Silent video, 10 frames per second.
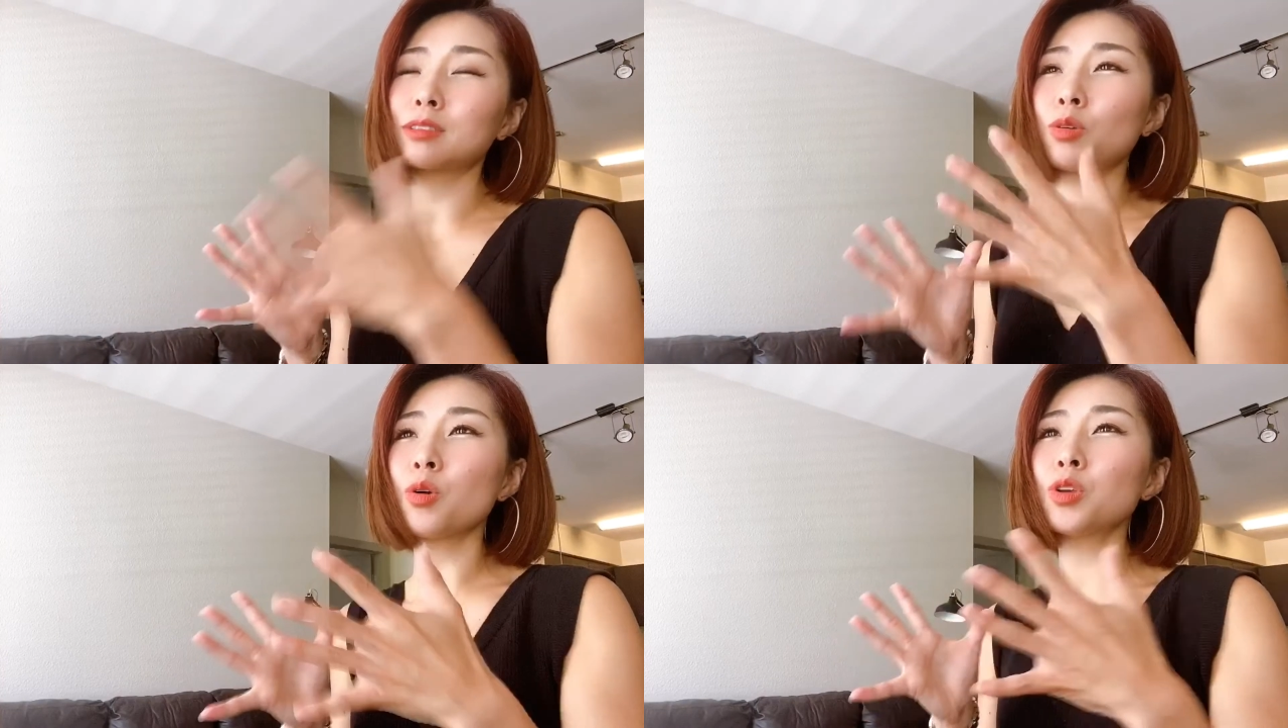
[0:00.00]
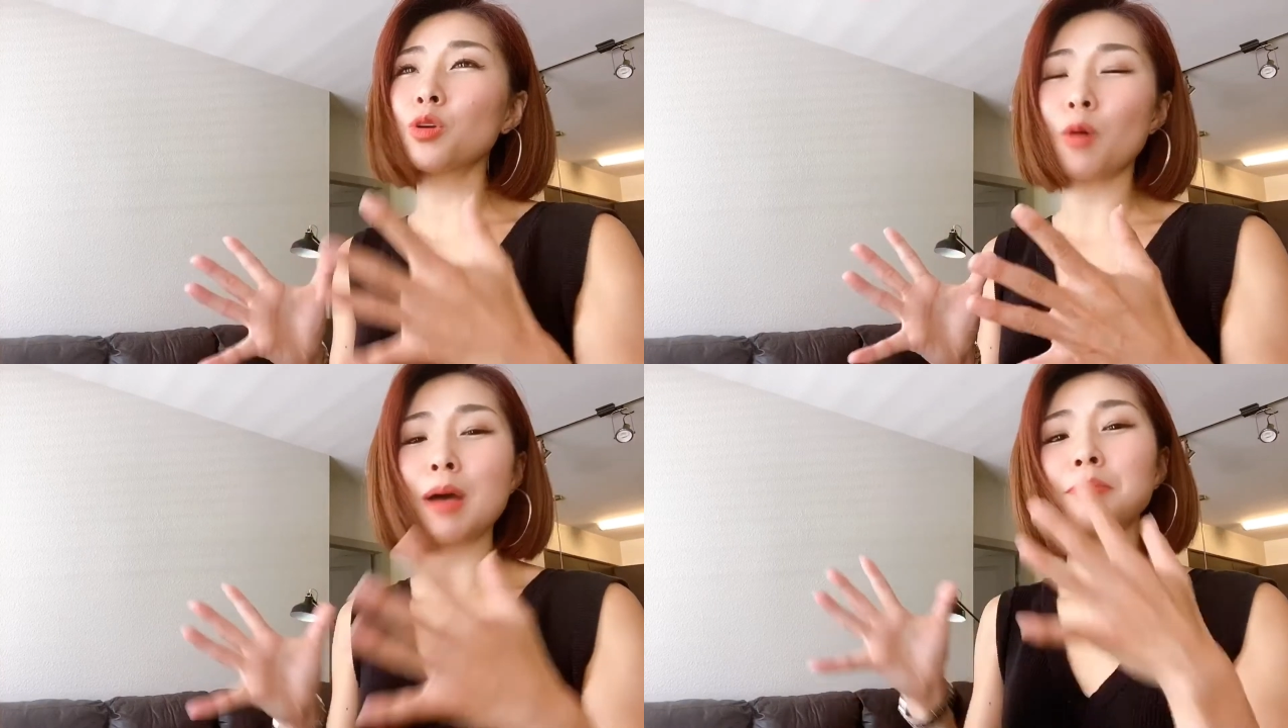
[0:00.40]
そういうの
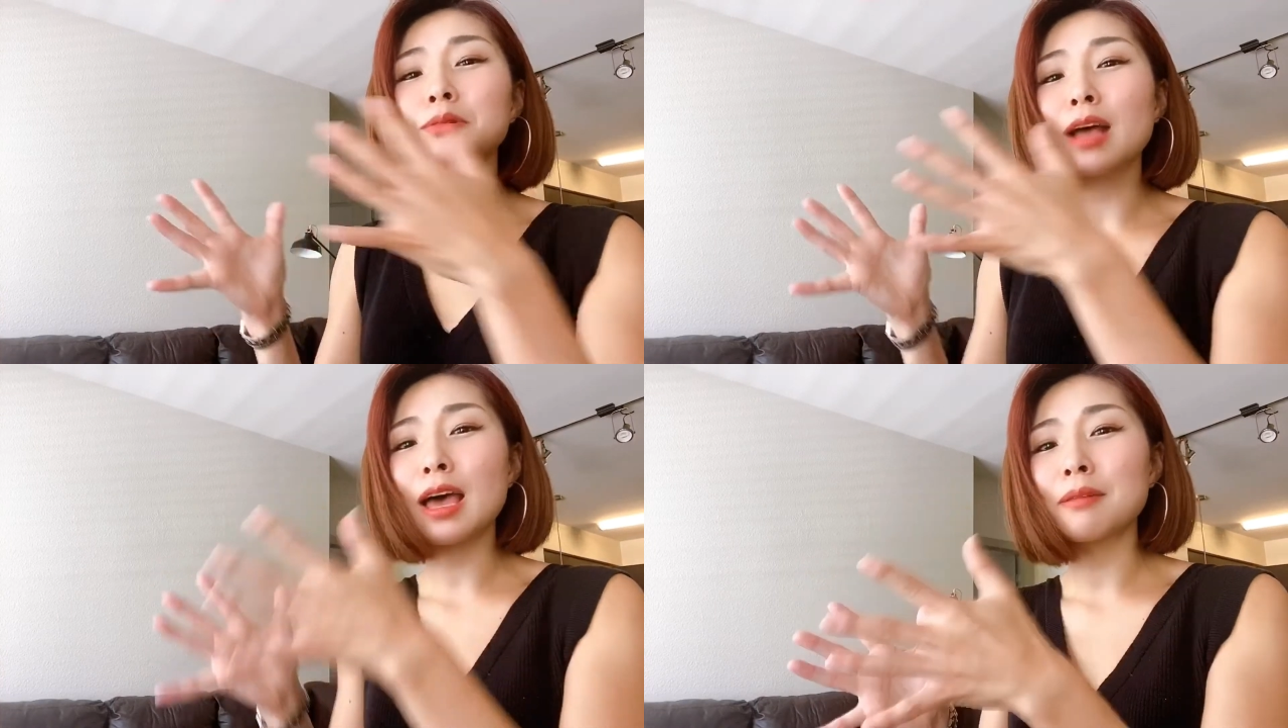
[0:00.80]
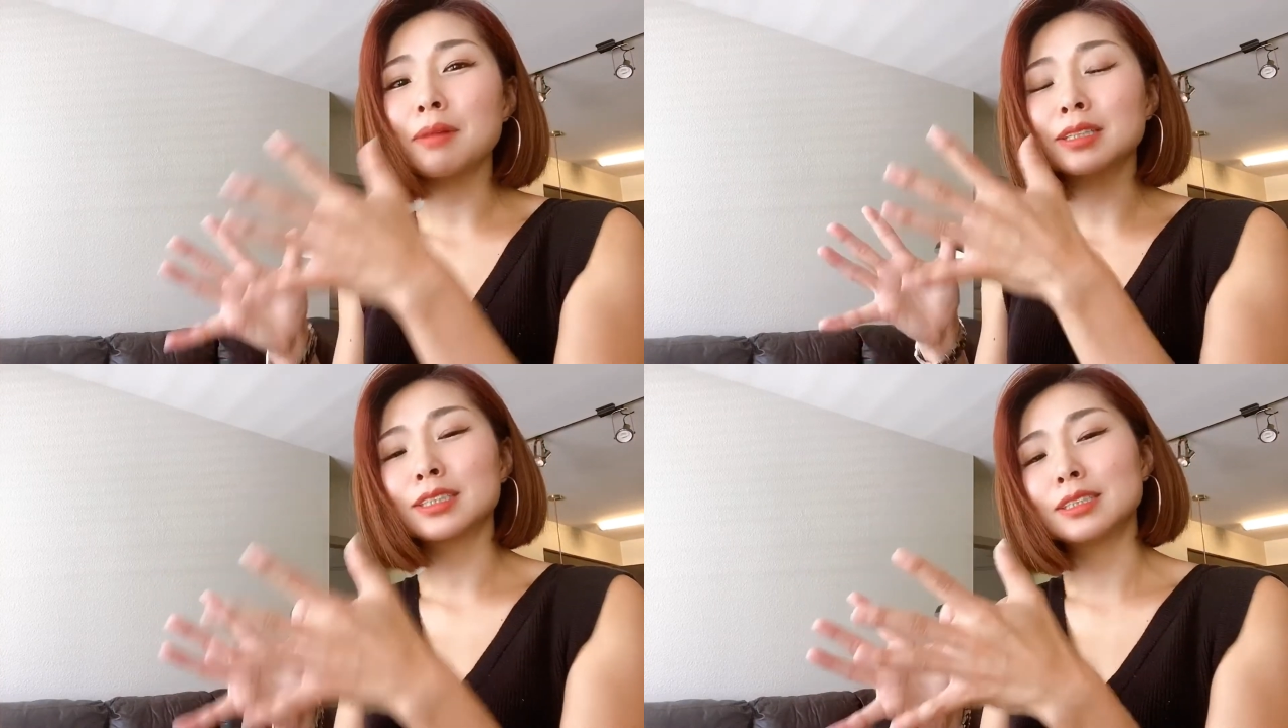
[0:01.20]
は
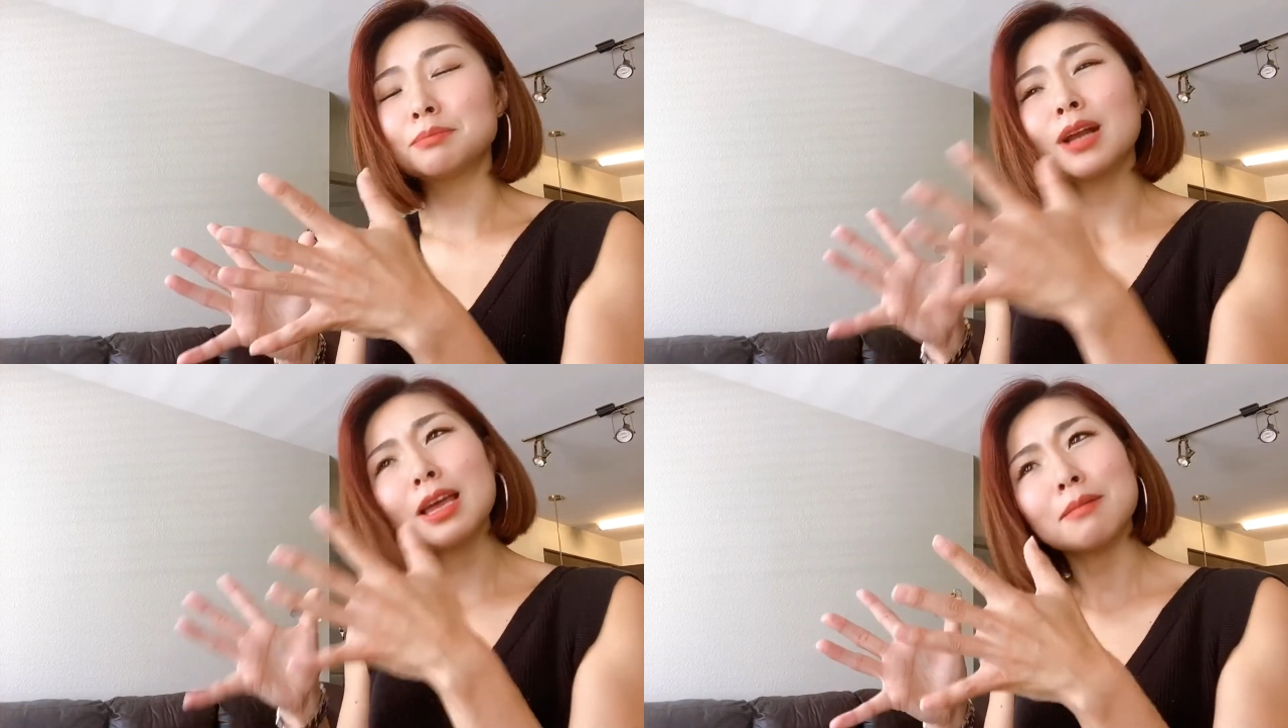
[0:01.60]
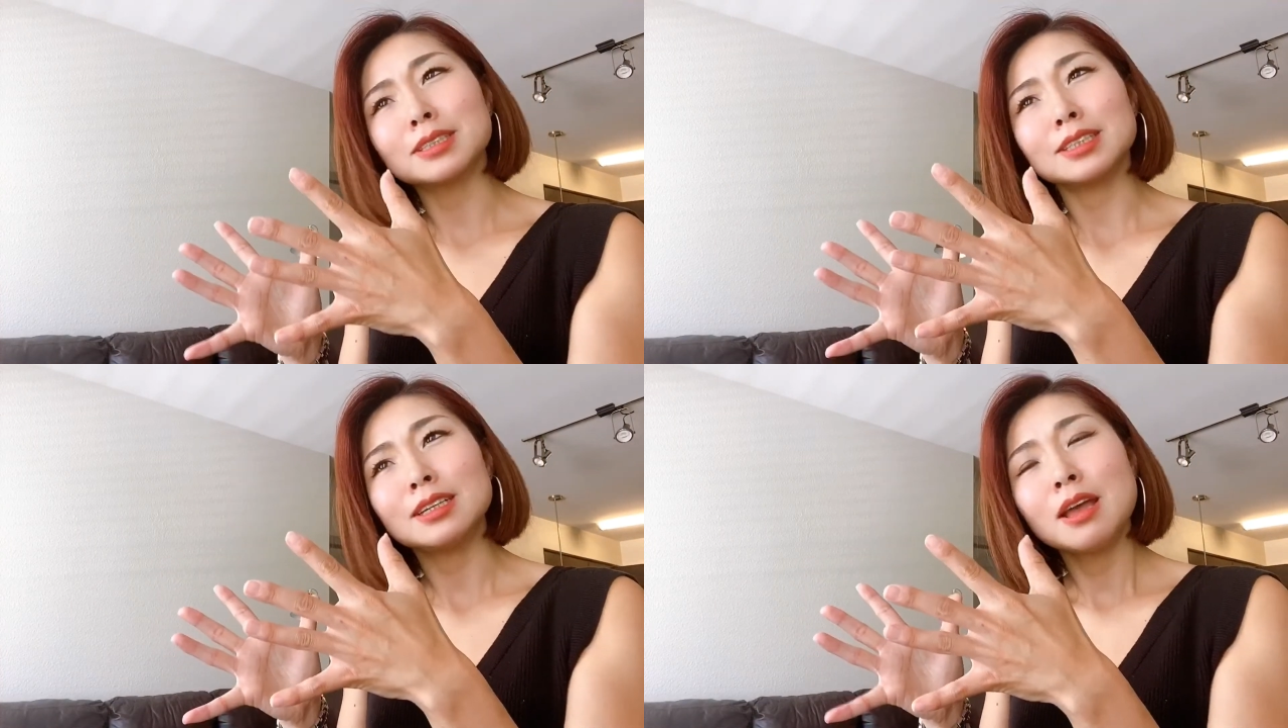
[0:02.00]

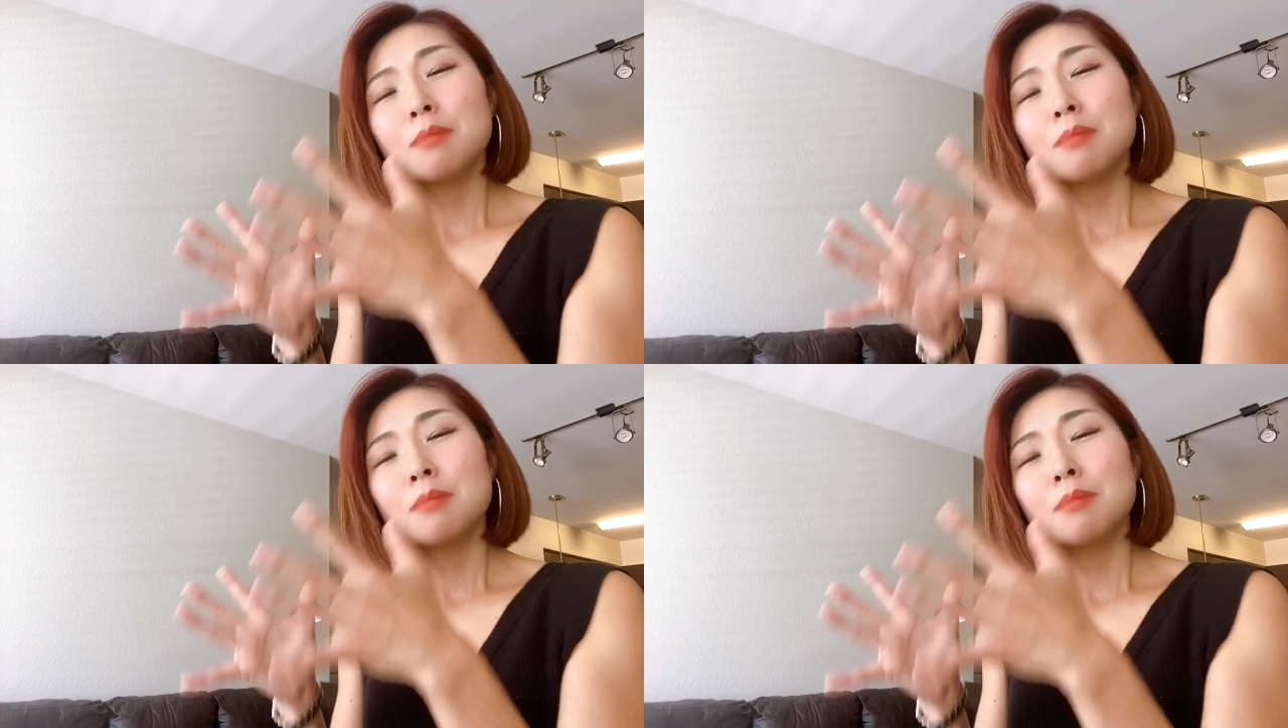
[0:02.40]
プライバシープライバシー